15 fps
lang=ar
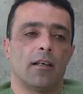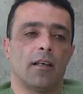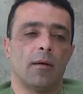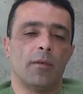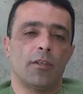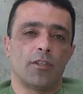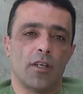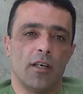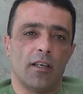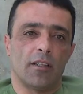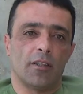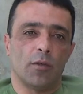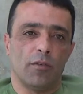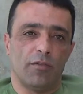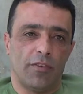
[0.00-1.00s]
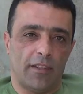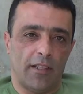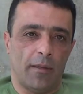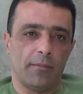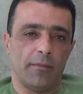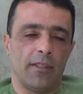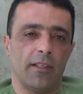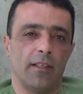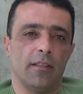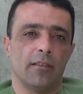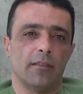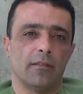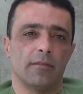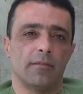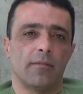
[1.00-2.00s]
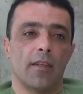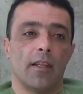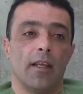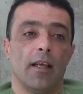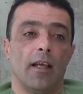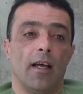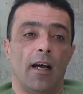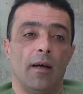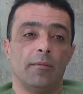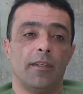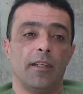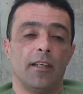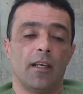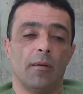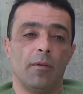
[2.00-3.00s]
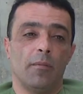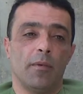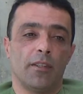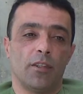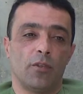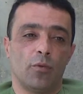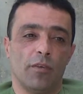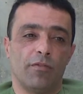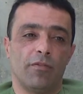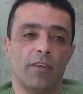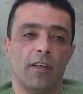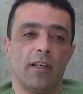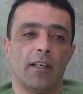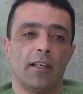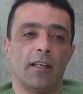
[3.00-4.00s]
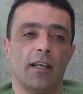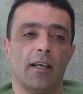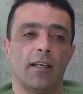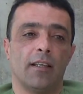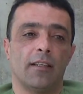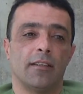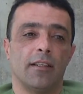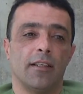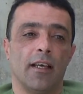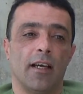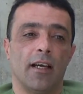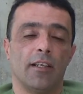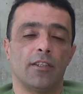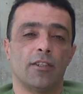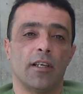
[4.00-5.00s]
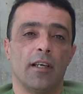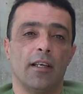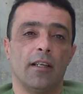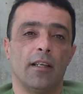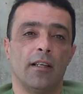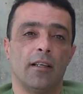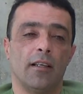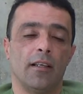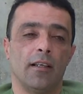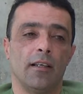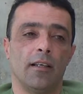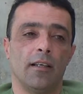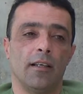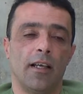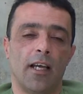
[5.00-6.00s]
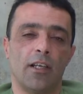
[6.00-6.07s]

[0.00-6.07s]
قبل شهر توفت عمتي عمتي قبل ما تتوفى كانت هي عايشة آه،